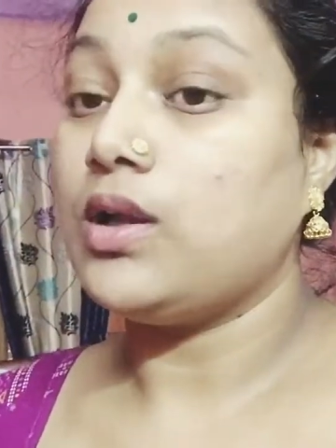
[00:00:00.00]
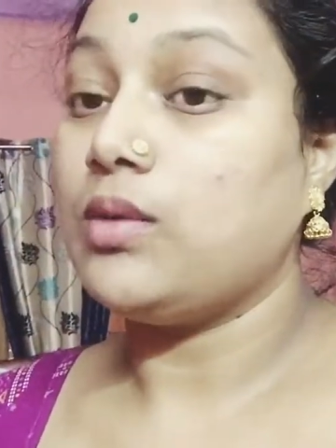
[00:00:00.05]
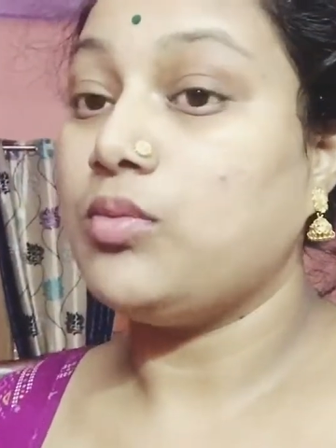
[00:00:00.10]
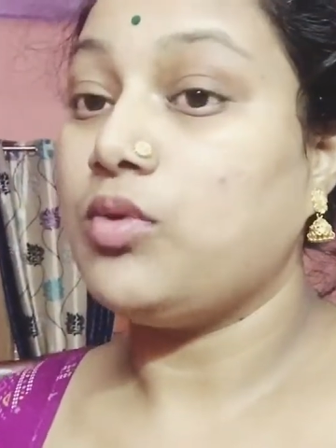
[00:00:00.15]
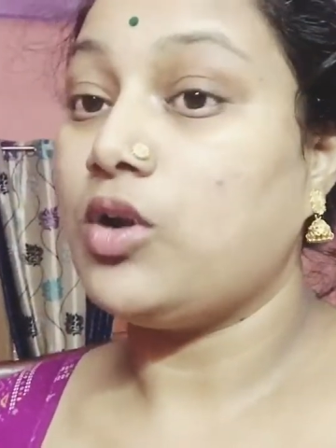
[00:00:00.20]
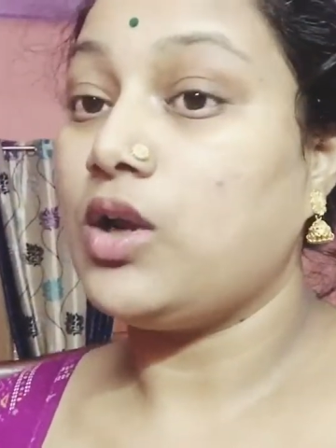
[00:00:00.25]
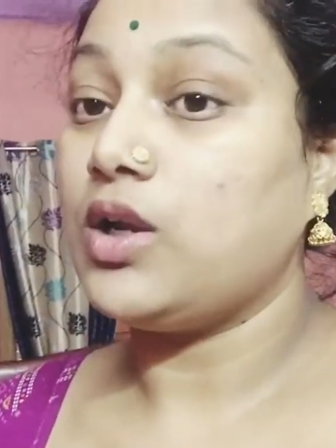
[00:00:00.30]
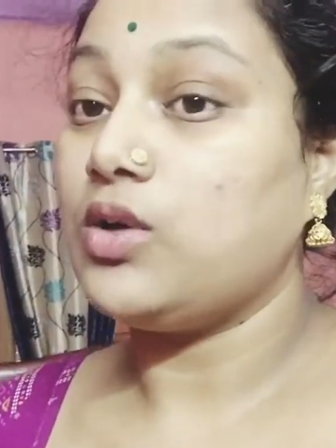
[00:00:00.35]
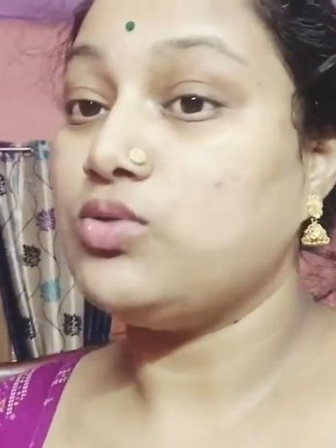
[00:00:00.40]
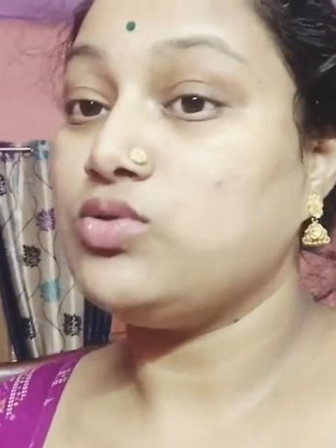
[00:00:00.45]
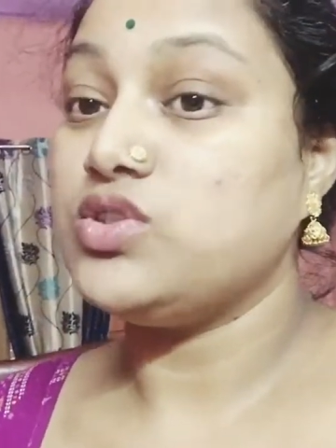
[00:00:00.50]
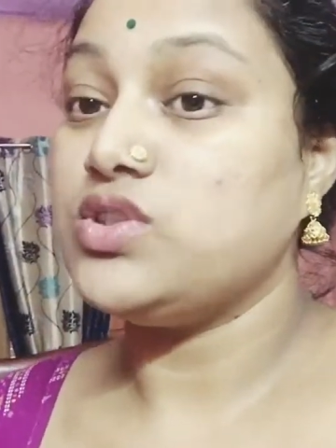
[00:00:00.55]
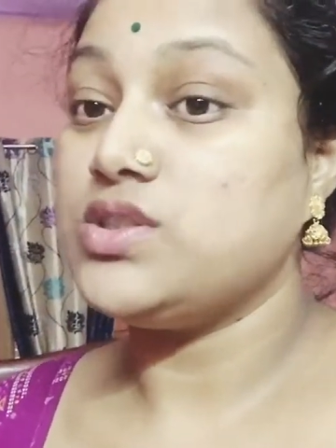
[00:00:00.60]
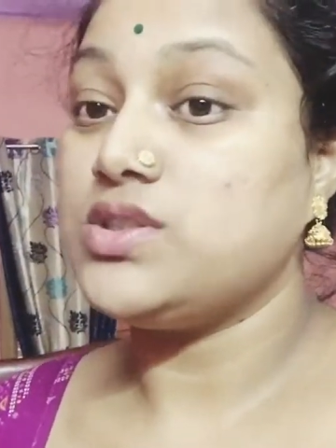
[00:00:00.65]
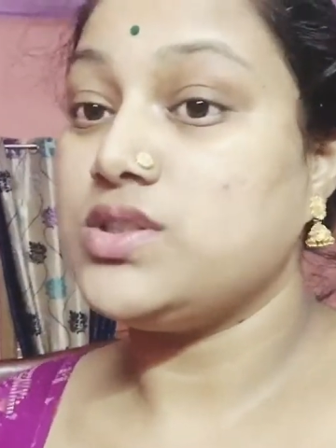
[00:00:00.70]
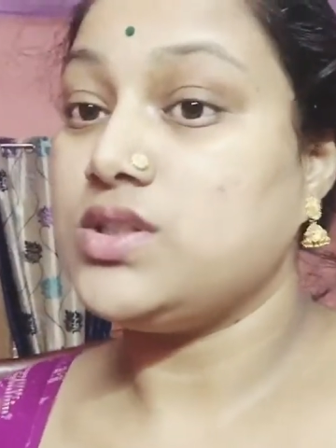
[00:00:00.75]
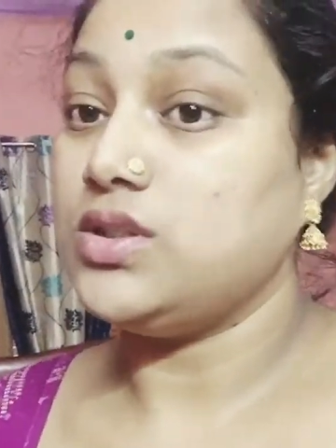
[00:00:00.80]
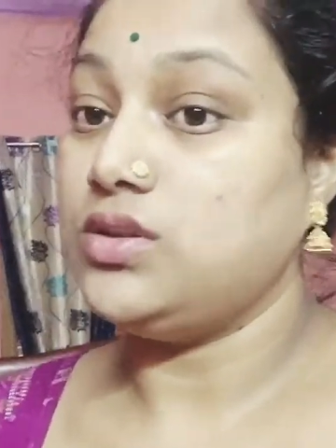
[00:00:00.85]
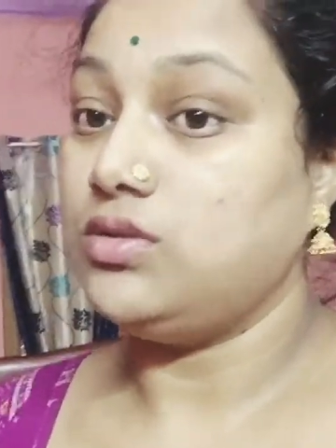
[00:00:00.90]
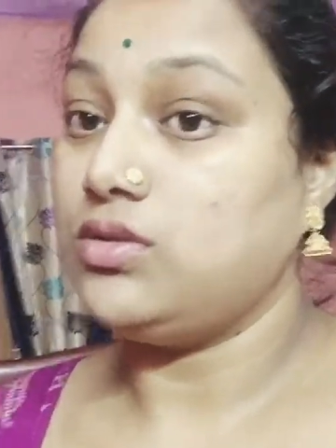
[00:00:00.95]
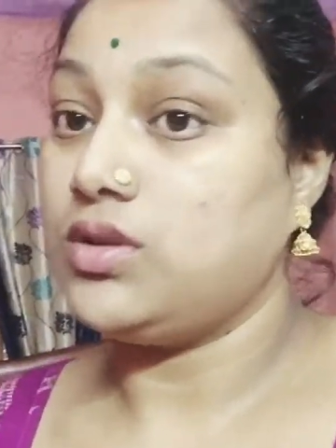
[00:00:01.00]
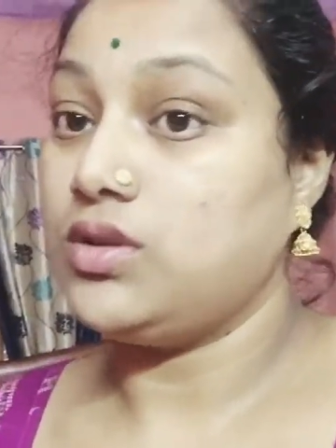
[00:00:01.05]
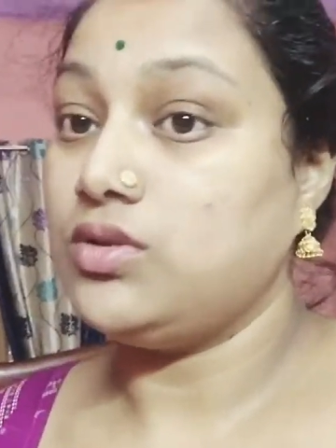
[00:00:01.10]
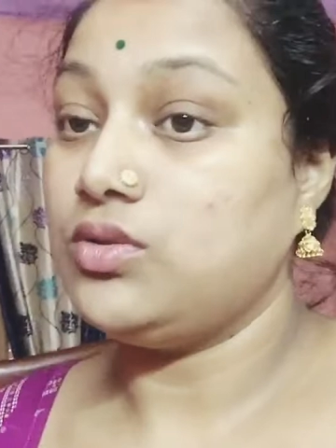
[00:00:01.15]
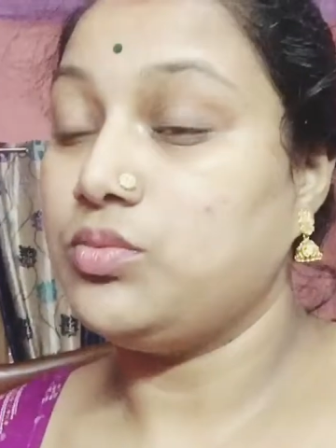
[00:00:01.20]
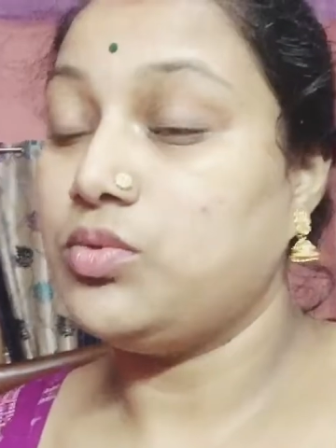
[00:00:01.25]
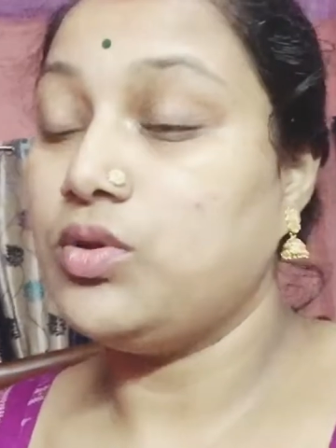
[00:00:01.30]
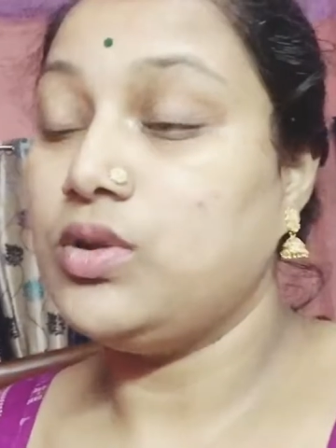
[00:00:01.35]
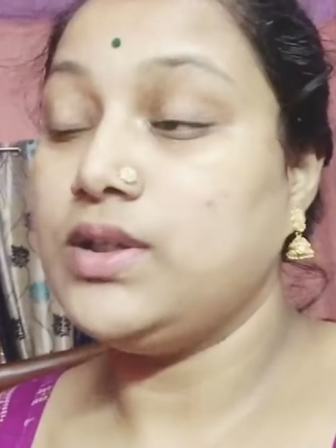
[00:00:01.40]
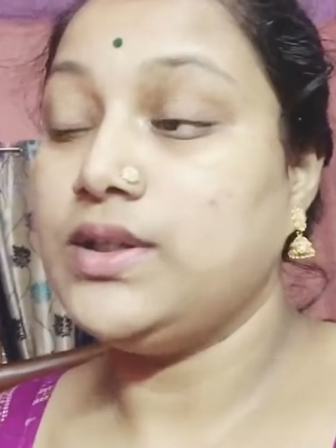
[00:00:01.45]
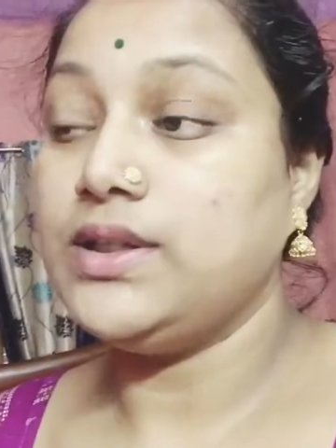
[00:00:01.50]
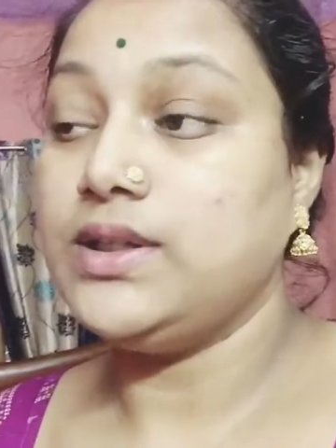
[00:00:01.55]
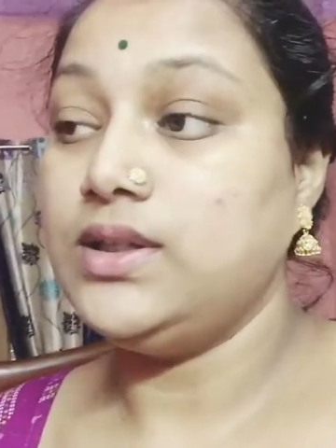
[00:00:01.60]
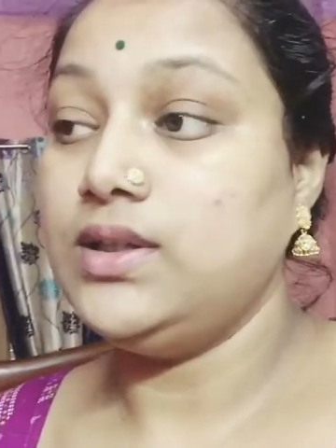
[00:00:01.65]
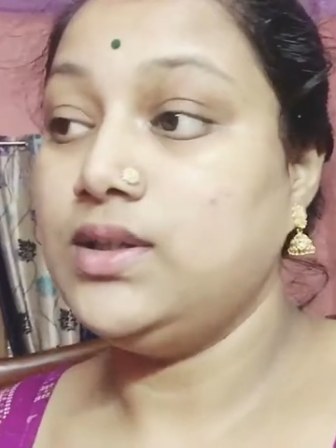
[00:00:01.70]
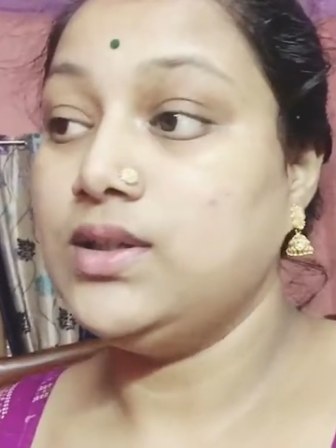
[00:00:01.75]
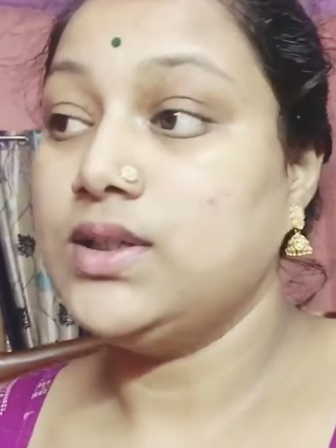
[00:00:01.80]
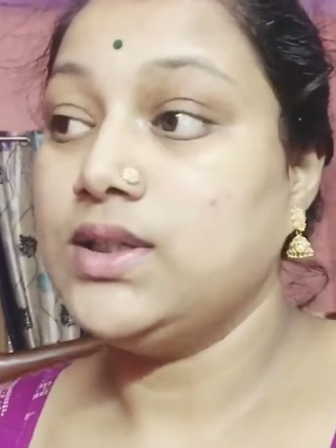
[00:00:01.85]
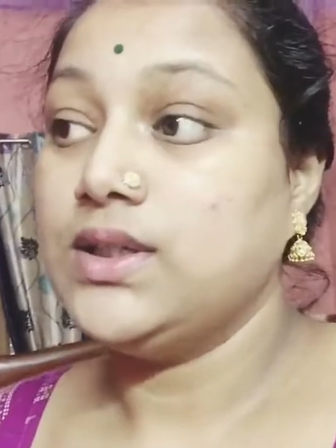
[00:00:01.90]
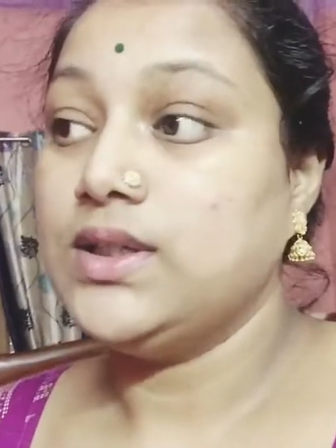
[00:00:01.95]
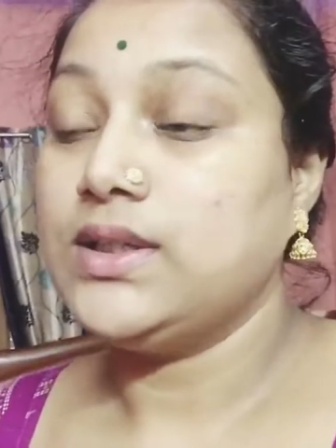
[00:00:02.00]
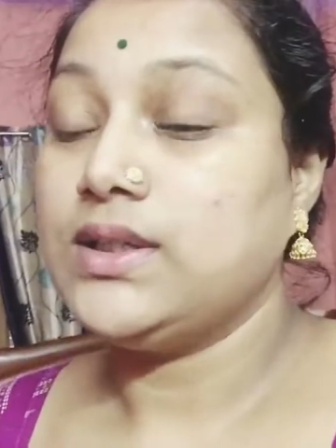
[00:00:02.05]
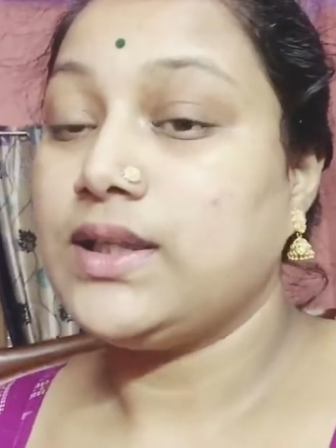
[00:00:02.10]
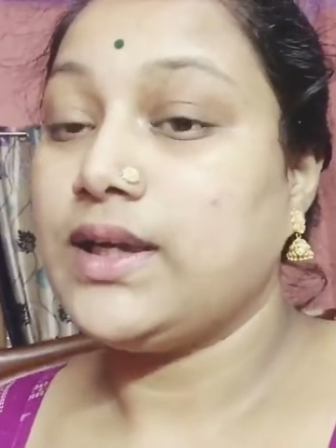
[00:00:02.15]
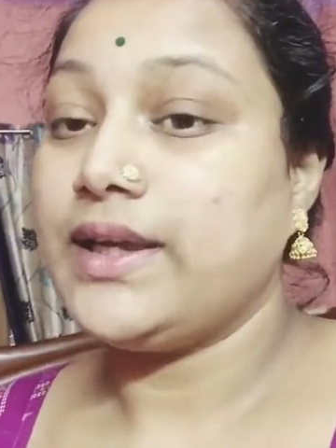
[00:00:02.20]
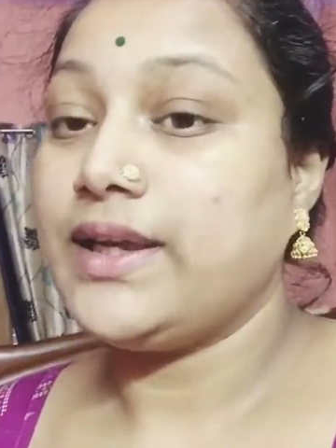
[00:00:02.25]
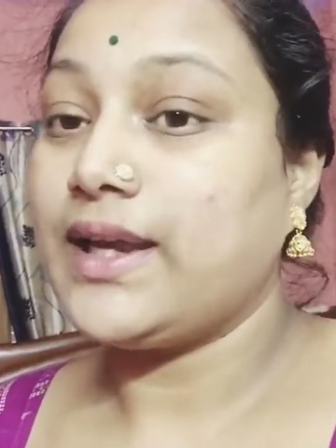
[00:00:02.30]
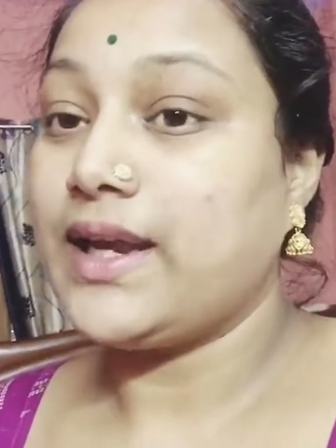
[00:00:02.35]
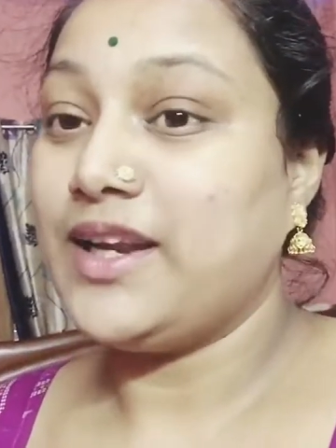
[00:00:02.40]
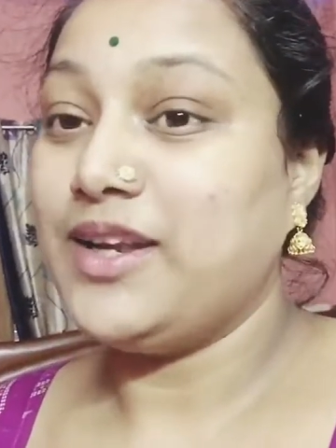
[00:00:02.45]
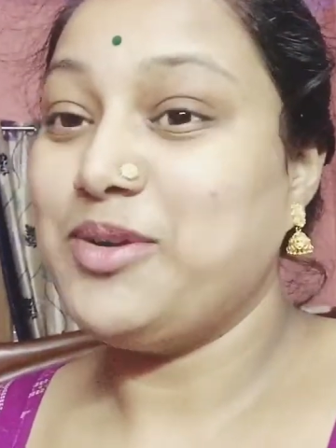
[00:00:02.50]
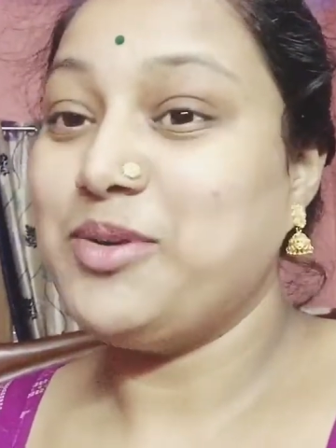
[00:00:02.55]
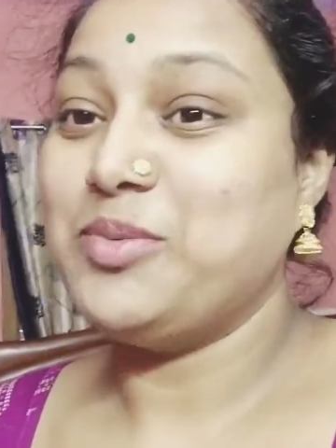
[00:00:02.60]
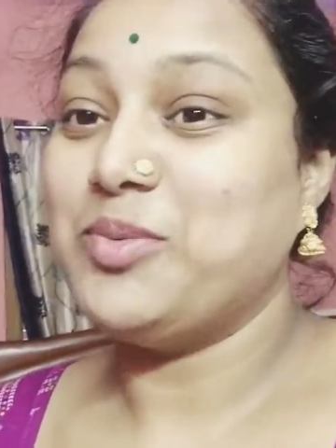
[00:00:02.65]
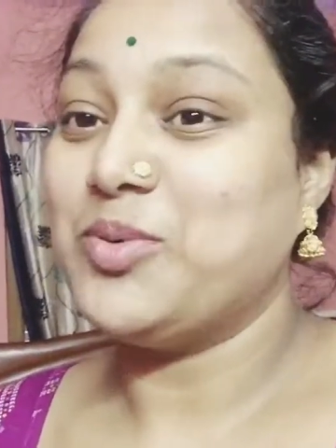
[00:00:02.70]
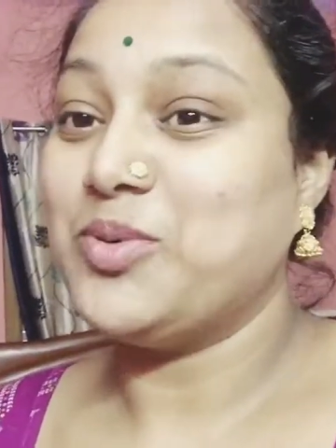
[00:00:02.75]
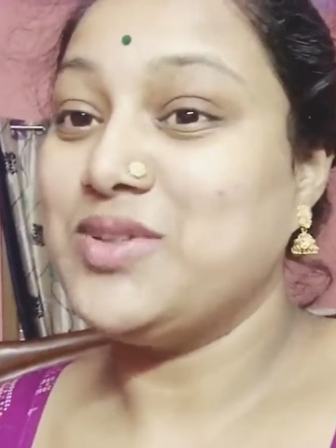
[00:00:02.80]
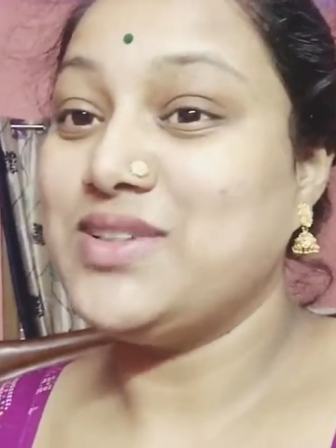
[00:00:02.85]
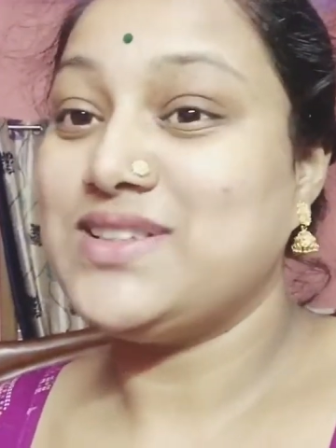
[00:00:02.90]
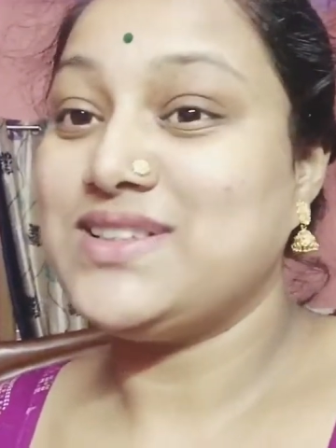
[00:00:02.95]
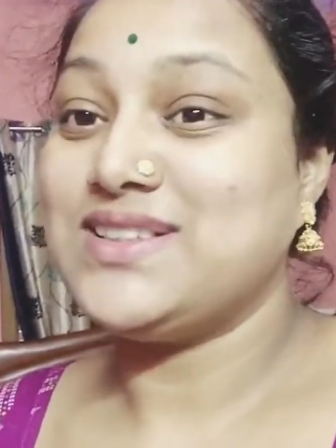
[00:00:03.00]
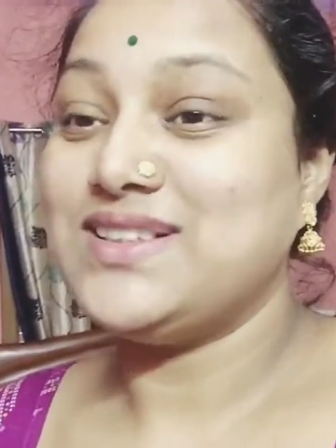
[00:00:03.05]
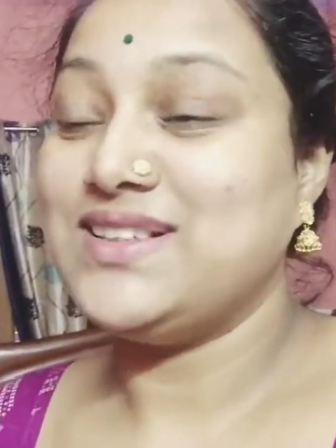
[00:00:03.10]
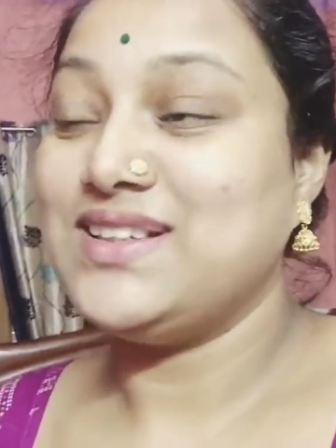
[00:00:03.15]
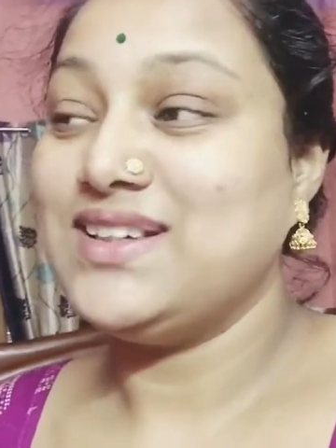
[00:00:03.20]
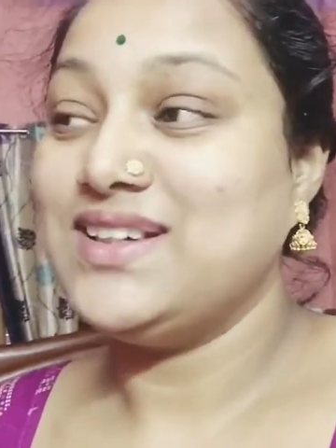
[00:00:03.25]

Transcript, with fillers: বলার উচিত ছিল কিন্তু বলিনি তা এখানে আমি বলছি